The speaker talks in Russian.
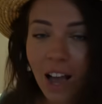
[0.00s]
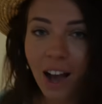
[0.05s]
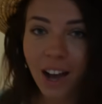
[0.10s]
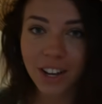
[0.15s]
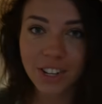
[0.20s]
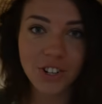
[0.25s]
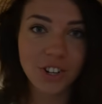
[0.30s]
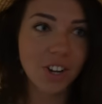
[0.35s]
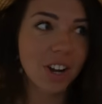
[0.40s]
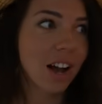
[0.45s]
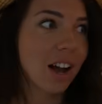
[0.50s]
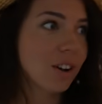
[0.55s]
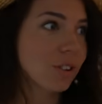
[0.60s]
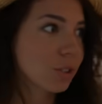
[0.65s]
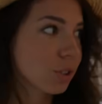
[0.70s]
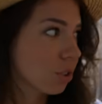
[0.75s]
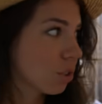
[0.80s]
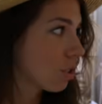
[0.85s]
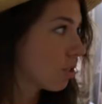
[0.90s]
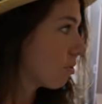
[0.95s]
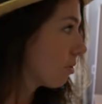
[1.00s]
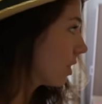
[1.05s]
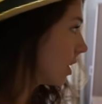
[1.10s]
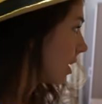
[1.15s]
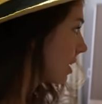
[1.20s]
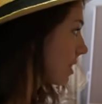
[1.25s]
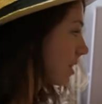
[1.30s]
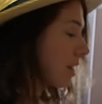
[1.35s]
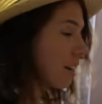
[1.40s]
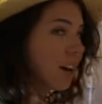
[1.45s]
А чекаут, то есть
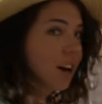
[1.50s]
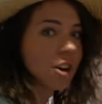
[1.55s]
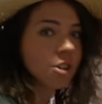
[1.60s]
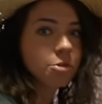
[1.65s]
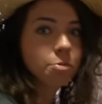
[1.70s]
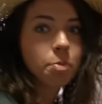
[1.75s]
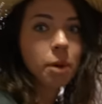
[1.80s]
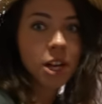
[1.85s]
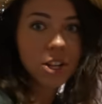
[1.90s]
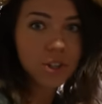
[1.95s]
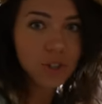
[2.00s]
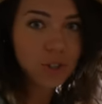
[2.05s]
выезд, в 5